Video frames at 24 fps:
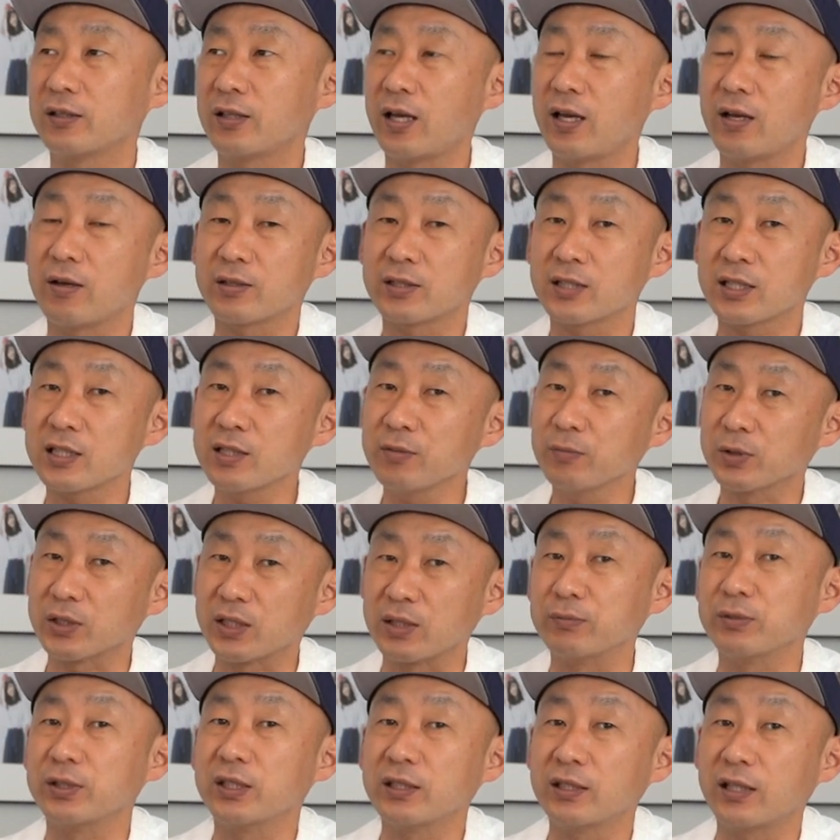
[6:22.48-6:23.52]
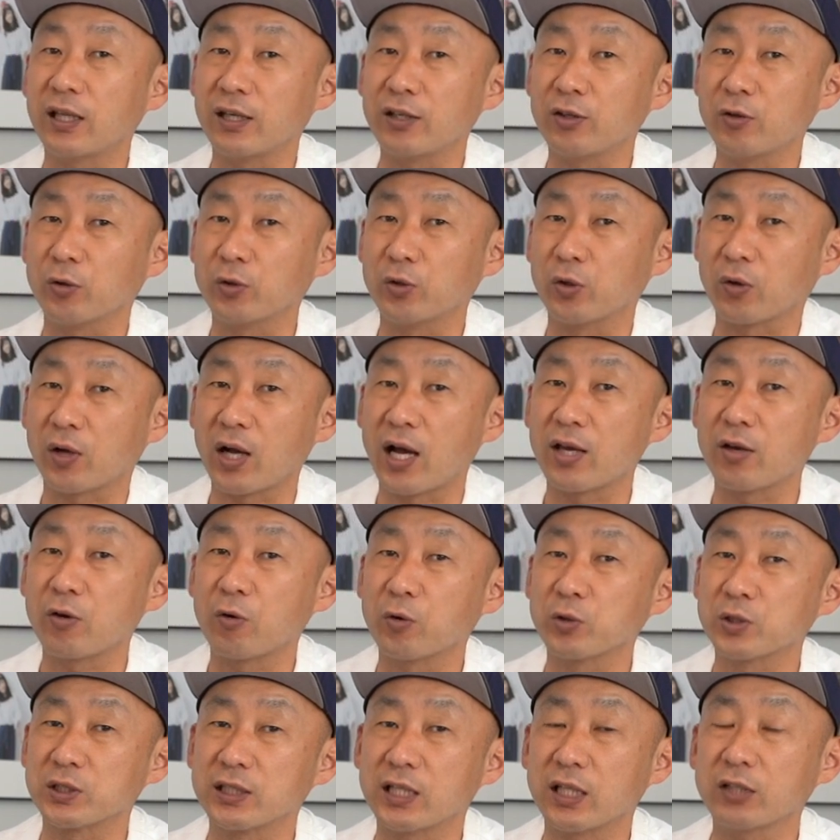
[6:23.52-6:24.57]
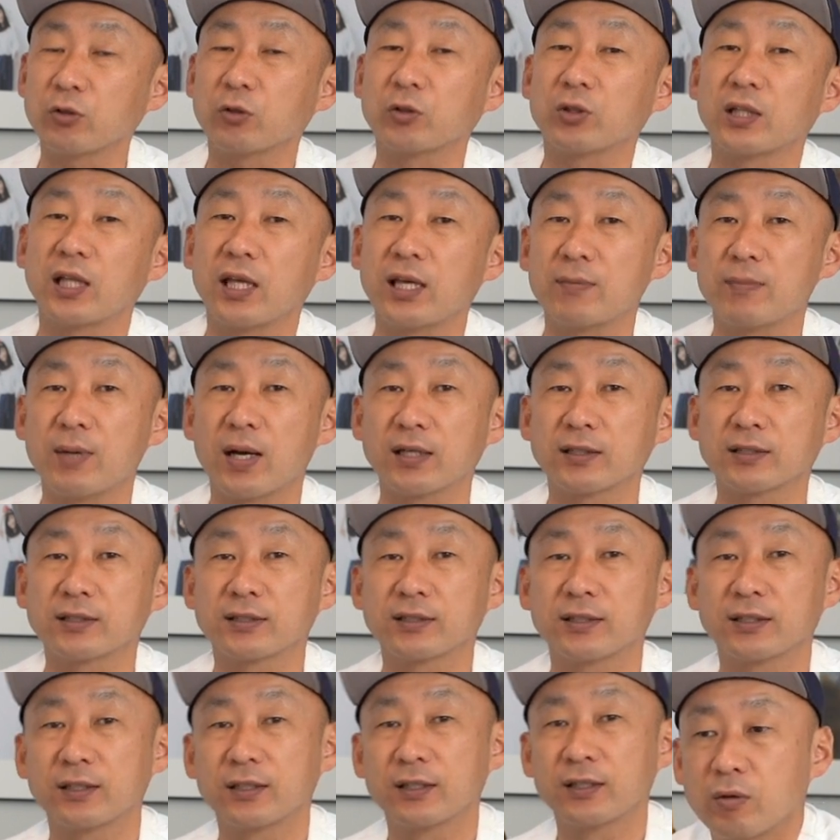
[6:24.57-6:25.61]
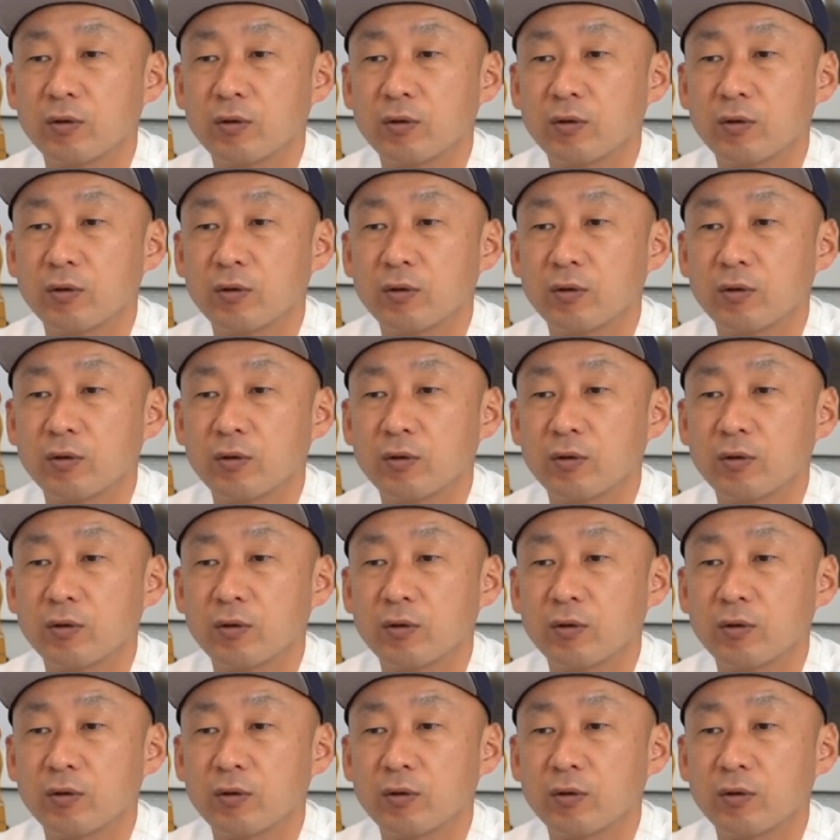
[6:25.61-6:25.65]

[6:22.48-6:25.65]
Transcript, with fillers: で写真も全部 1.4 の開放値で撮っています。